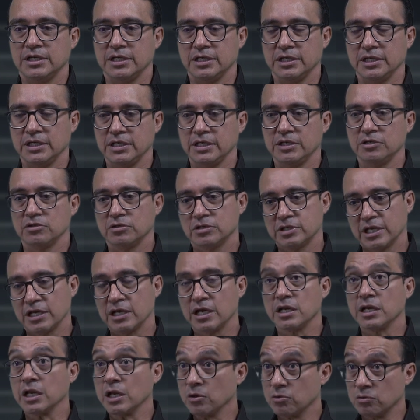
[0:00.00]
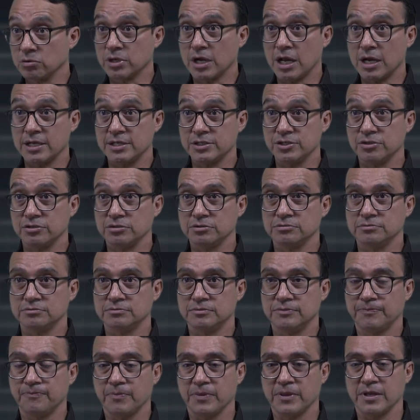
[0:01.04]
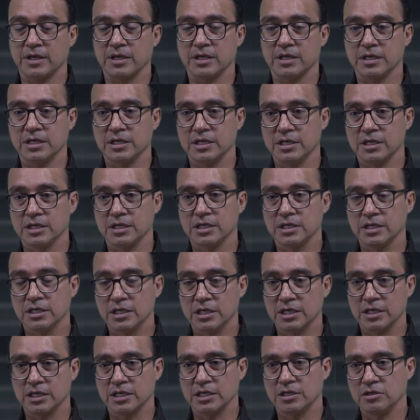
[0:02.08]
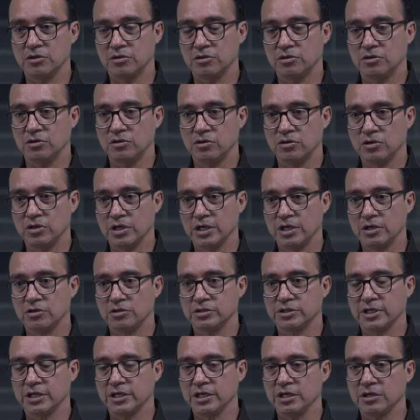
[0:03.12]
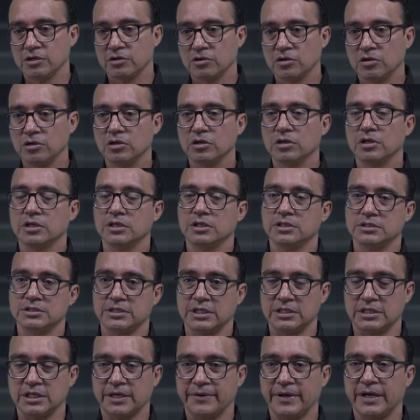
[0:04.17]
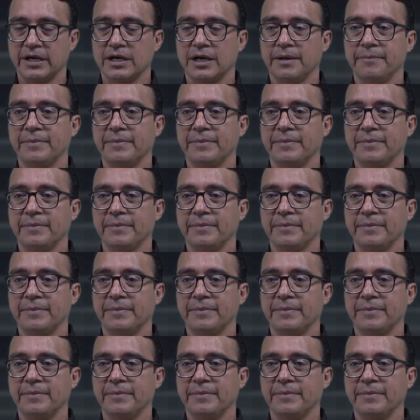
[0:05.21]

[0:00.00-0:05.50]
y no tengan ninguna lesión. Y en lo, técnico se trabaja